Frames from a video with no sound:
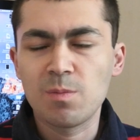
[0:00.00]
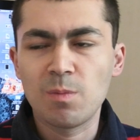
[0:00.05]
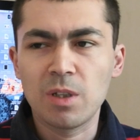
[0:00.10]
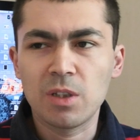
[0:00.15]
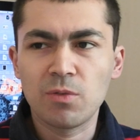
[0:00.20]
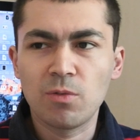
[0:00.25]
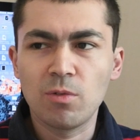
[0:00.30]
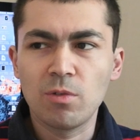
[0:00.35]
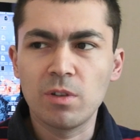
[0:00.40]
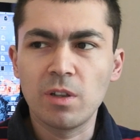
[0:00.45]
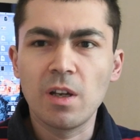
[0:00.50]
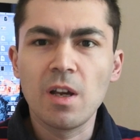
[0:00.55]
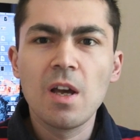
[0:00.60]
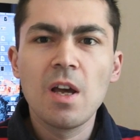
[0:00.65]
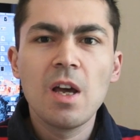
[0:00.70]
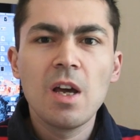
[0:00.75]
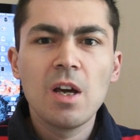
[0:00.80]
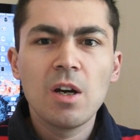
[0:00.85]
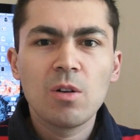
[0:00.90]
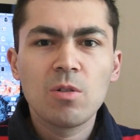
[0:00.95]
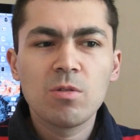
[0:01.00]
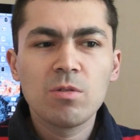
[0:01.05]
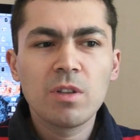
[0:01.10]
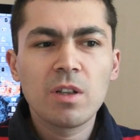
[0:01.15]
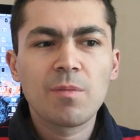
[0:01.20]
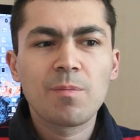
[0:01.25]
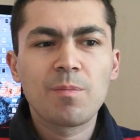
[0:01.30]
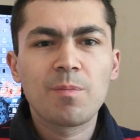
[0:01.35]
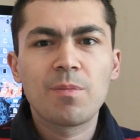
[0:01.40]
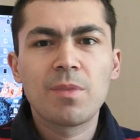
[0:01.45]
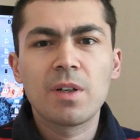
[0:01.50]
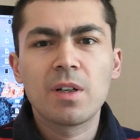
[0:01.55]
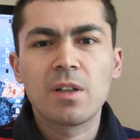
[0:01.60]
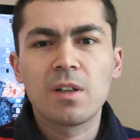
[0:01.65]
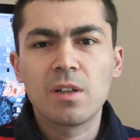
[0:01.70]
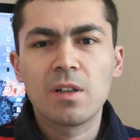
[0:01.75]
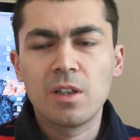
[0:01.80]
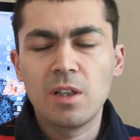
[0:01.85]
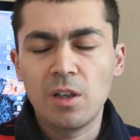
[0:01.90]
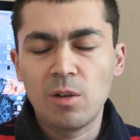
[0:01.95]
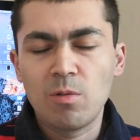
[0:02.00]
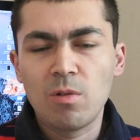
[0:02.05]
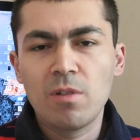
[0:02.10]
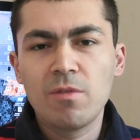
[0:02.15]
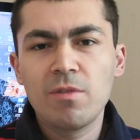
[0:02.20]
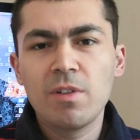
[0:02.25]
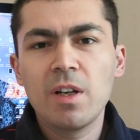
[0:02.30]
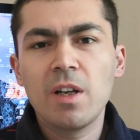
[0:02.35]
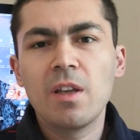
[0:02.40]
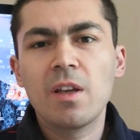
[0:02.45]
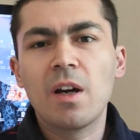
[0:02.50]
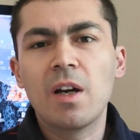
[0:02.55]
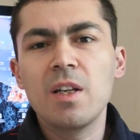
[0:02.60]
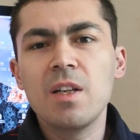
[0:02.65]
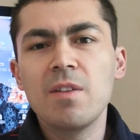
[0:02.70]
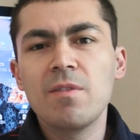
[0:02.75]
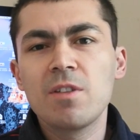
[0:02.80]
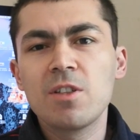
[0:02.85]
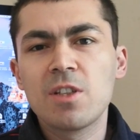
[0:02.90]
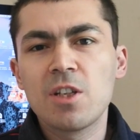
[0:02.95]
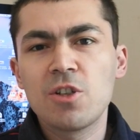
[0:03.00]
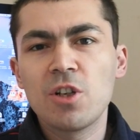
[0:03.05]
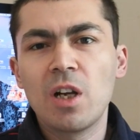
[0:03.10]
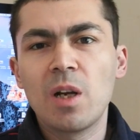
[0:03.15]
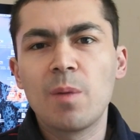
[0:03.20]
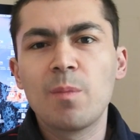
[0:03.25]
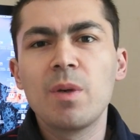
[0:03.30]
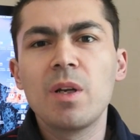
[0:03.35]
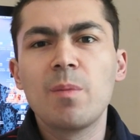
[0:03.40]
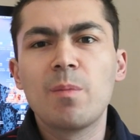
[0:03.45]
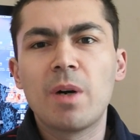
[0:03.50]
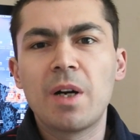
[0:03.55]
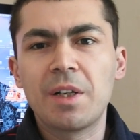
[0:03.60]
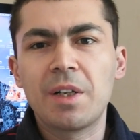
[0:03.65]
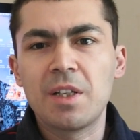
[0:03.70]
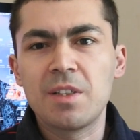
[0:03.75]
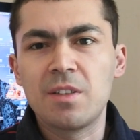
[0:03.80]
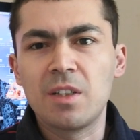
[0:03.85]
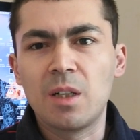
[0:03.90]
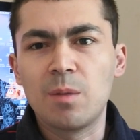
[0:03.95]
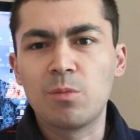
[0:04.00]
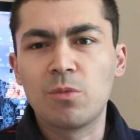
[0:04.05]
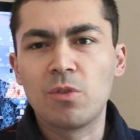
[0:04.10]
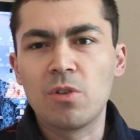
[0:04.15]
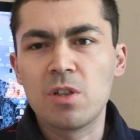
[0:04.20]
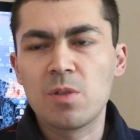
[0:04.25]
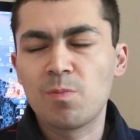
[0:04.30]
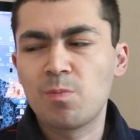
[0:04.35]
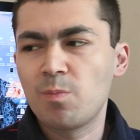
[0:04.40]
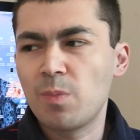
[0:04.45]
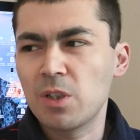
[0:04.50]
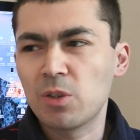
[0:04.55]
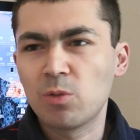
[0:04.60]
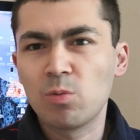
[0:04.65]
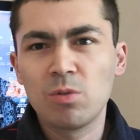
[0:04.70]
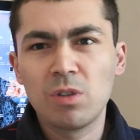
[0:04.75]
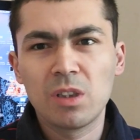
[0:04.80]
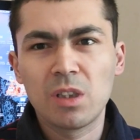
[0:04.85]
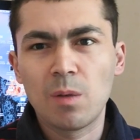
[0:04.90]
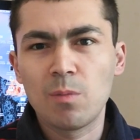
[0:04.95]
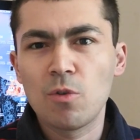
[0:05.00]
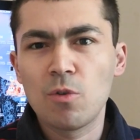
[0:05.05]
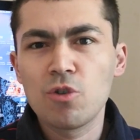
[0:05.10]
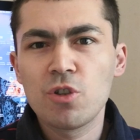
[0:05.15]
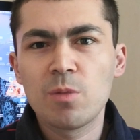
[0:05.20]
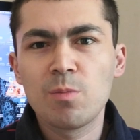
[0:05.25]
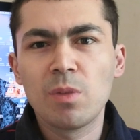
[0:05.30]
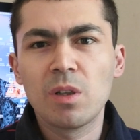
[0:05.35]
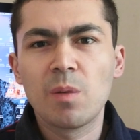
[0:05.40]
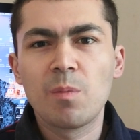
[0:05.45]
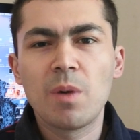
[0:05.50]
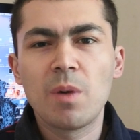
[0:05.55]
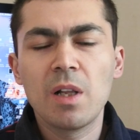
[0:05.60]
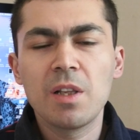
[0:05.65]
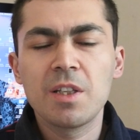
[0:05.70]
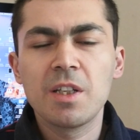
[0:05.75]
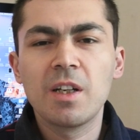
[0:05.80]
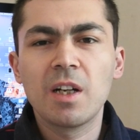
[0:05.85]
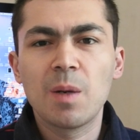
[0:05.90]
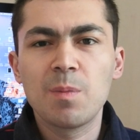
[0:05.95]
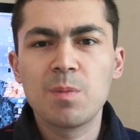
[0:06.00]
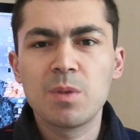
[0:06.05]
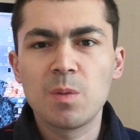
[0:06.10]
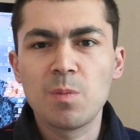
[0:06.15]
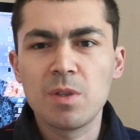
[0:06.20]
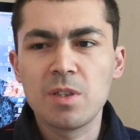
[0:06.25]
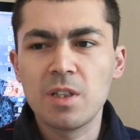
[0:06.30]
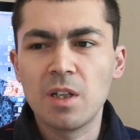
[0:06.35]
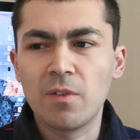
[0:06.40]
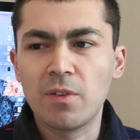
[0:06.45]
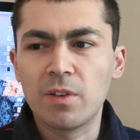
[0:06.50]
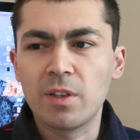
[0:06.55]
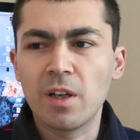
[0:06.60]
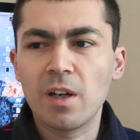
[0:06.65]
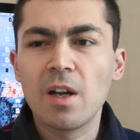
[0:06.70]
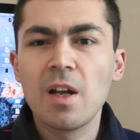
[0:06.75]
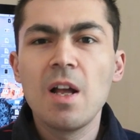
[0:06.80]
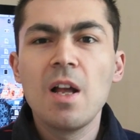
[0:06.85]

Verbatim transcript: смартфоны Honor и Huawei, они изначально были маркетингом, то есть, по сути, там очень было мало игр оптимизированных.